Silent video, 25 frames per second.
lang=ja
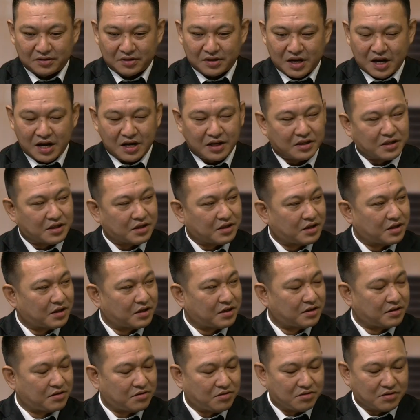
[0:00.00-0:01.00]
あえてね
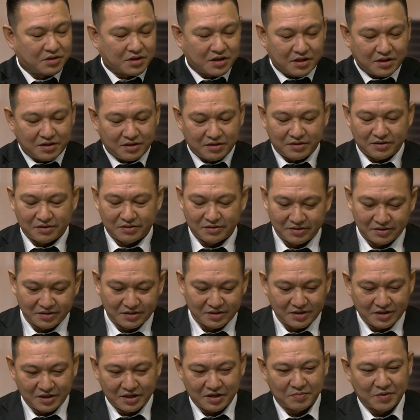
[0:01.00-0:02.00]
今回
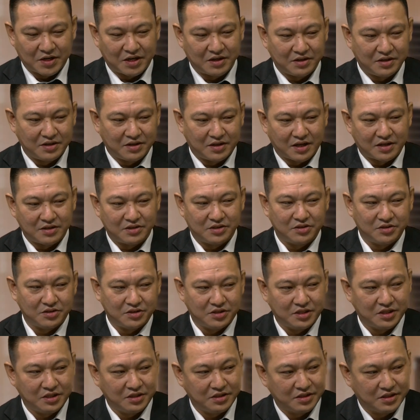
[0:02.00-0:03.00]
茨城県出
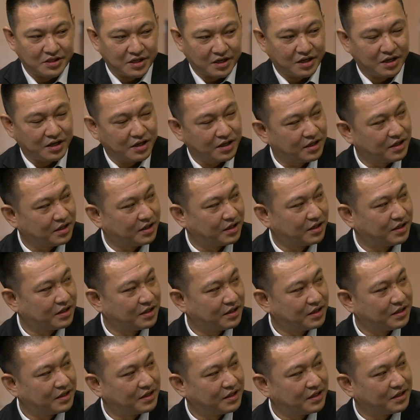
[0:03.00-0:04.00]
身者が
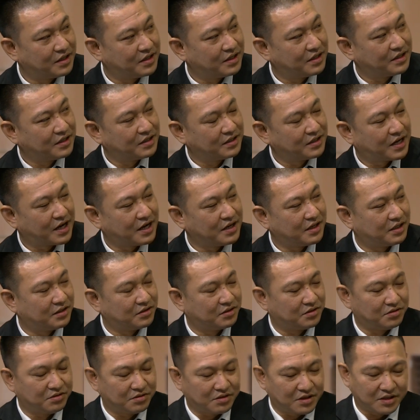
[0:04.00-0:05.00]
対談
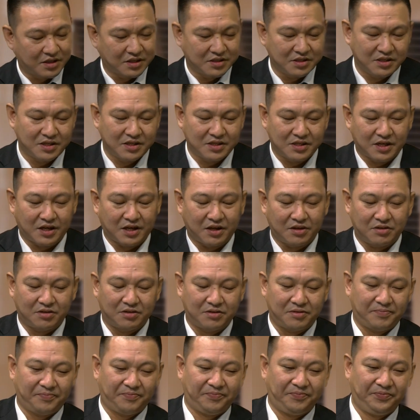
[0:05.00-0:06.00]
という形でしたけど
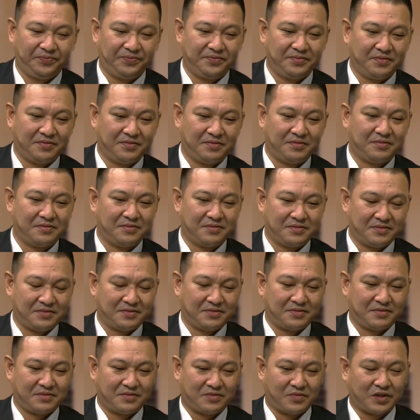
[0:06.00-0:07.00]

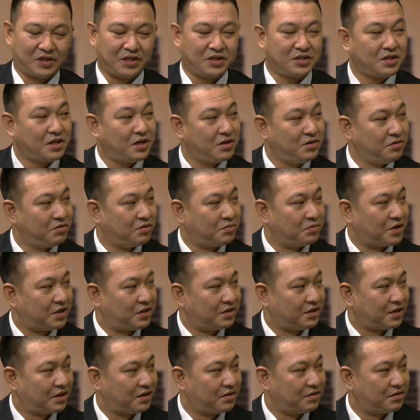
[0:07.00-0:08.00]
私が言うのもな
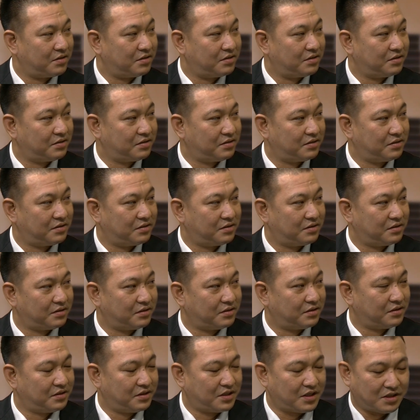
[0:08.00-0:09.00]
んだけど
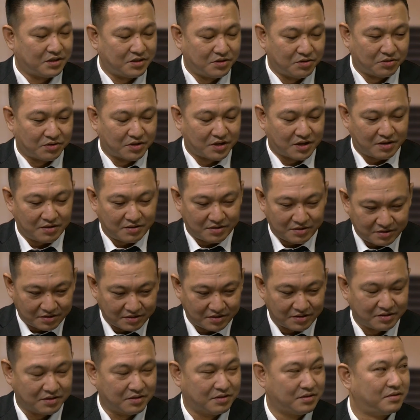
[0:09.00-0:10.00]
じゃあ翔太、はい、
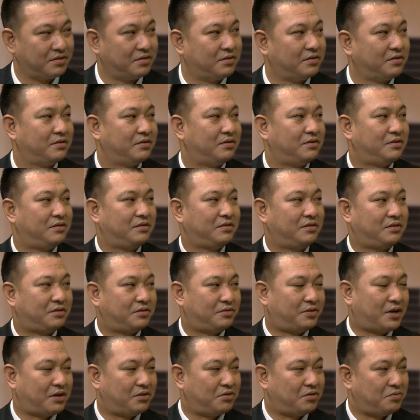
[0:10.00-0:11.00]

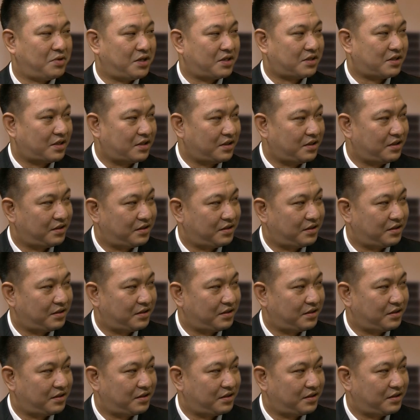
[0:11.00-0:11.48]
ファンの皆さん